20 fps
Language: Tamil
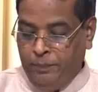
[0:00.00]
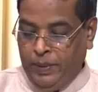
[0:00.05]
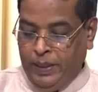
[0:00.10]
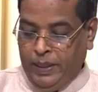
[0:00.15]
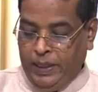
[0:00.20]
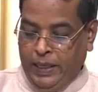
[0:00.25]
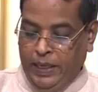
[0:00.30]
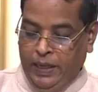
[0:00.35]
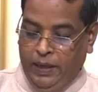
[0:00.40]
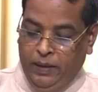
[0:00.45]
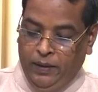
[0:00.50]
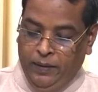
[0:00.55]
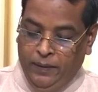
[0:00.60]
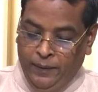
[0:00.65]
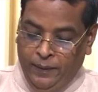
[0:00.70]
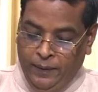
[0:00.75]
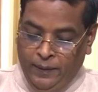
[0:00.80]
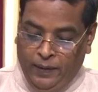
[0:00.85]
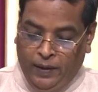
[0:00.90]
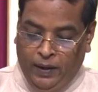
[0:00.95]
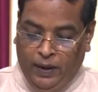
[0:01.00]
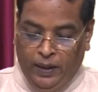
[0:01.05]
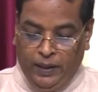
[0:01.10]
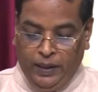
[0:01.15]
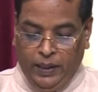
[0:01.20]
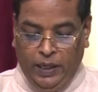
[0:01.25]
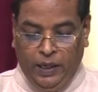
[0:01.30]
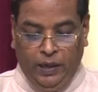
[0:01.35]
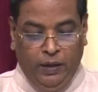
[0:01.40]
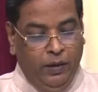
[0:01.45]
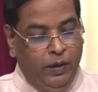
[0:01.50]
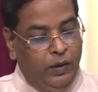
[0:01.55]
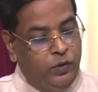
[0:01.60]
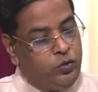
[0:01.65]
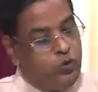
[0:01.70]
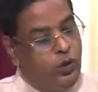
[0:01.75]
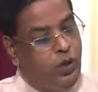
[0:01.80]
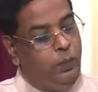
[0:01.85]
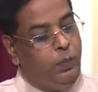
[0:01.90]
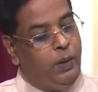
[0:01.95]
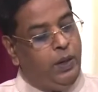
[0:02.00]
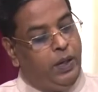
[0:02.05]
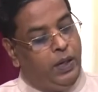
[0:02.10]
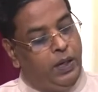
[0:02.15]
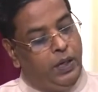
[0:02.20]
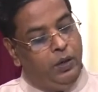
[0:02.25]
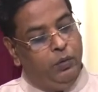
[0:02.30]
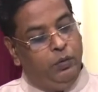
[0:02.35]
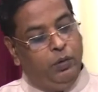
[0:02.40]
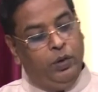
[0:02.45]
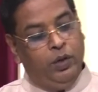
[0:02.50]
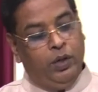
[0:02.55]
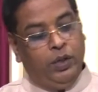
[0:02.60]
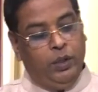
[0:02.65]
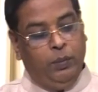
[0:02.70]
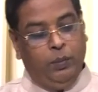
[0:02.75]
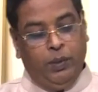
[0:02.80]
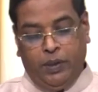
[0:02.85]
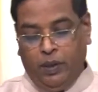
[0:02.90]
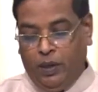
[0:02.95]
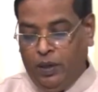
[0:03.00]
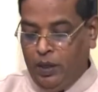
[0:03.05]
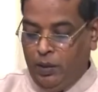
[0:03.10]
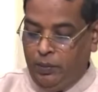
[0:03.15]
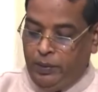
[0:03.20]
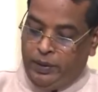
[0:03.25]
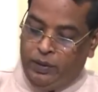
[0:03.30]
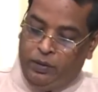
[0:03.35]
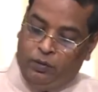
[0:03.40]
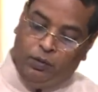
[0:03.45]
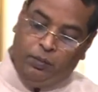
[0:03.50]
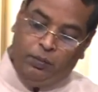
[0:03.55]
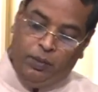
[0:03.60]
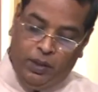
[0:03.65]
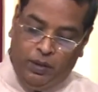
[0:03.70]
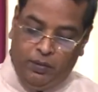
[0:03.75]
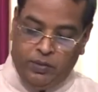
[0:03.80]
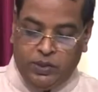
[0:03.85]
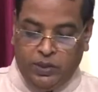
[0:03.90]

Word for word: பாருங்கள் அங்கே சொல்லப்பட்டிருக்கிற ஒன்று திம்பத்தி ரெண்டாம் அதிகாரம் ஒன்பதாம்